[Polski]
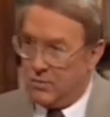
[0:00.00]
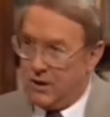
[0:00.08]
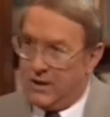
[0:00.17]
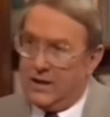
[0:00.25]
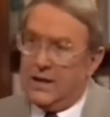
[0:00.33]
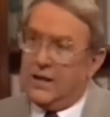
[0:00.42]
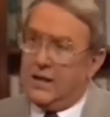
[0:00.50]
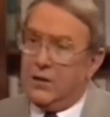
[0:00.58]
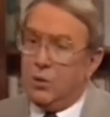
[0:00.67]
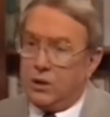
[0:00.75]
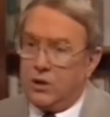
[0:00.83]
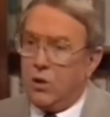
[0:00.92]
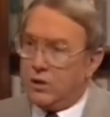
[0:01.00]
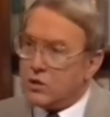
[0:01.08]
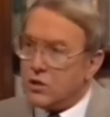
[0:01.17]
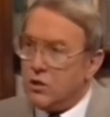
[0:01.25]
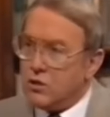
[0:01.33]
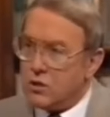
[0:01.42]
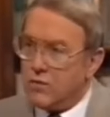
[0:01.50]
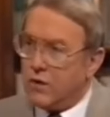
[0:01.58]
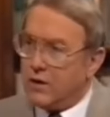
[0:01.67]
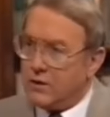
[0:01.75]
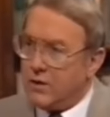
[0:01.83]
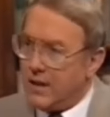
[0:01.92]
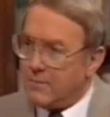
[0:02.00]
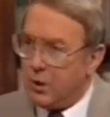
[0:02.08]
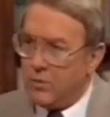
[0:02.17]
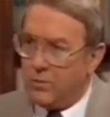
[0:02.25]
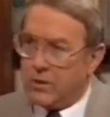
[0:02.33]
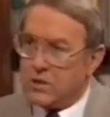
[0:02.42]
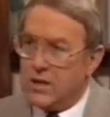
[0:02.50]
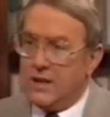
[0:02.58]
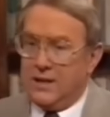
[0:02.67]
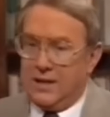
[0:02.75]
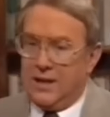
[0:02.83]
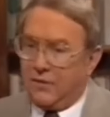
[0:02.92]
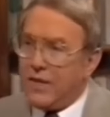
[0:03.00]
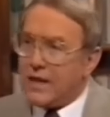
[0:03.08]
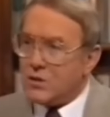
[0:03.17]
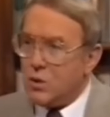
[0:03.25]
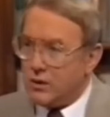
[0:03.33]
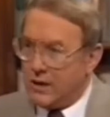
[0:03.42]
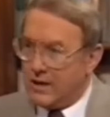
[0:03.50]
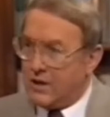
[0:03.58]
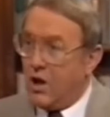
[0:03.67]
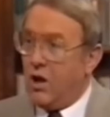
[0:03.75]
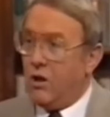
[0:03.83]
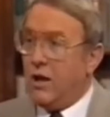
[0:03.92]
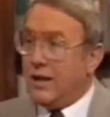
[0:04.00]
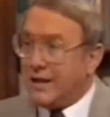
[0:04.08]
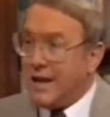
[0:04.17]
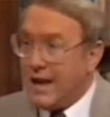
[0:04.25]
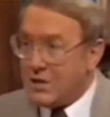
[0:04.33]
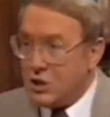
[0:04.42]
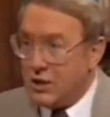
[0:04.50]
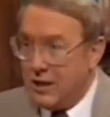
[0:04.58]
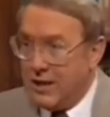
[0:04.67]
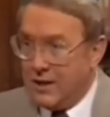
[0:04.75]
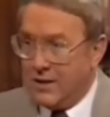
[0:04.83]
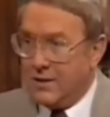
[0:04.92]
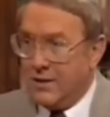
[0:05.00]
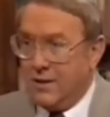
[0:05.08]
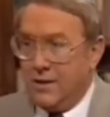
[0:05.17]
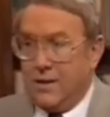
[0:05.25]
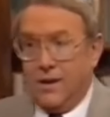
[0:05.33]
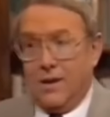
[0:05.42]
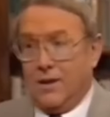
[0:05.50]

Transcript: poszłaby na ten cel. Tak wygląda to ich zdaniem bogacenie się.